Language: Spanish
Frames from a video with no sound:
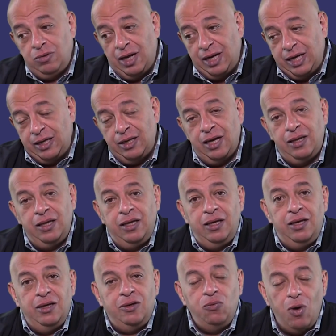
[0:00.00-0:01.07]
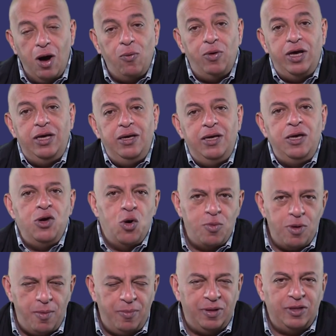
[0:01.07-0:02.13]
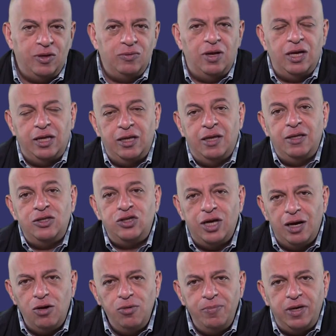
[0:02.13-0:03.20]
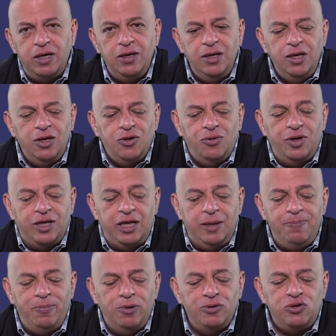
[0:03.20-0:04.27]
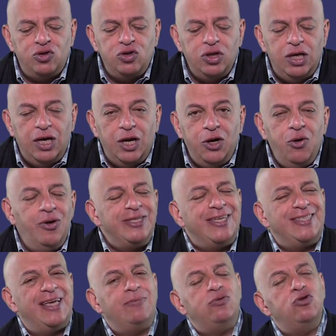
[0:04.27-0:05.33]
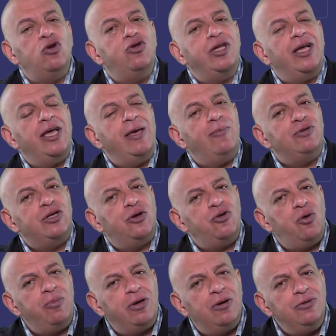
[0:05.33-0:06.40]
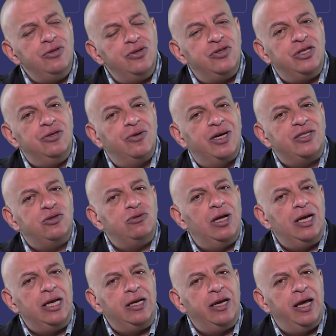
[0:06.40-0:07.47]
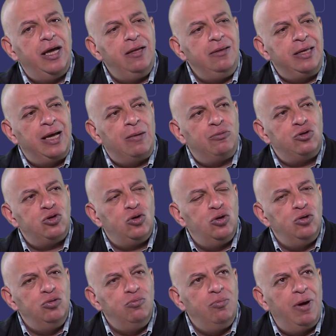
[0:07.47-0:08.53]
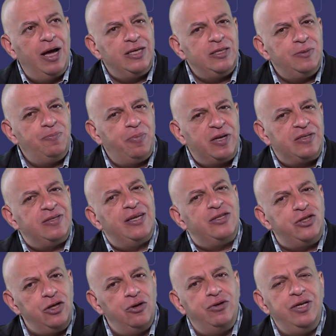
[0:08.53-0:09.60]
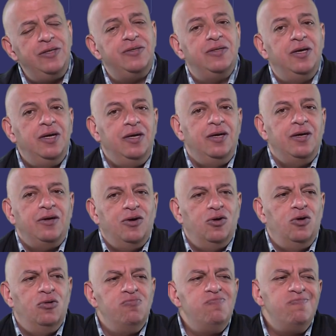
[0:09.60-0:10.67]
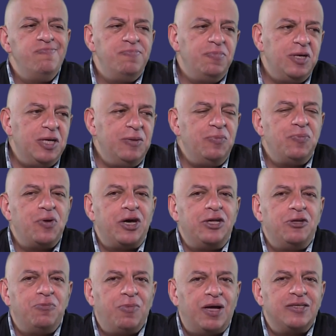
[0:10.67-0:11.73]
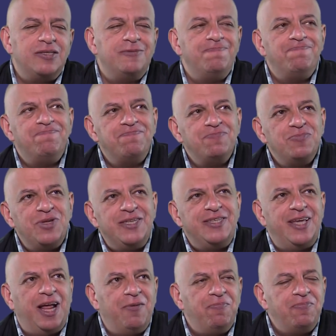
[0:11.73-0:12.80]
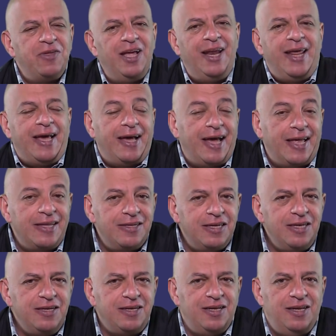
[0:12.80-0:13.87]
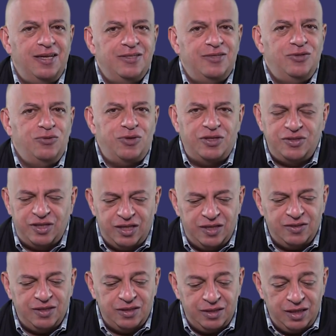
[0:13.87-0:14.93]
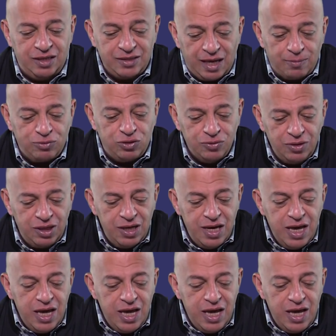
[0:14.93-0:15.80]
una línea de Huawei y obviamente una línea de Xiaomi, con equipos, no es que Samsung no tenga equipos económicos, sino que es una línea, digamos, con más prestaciones, con un eh, poquito más que será elegante que las otras series que tiene Samsung.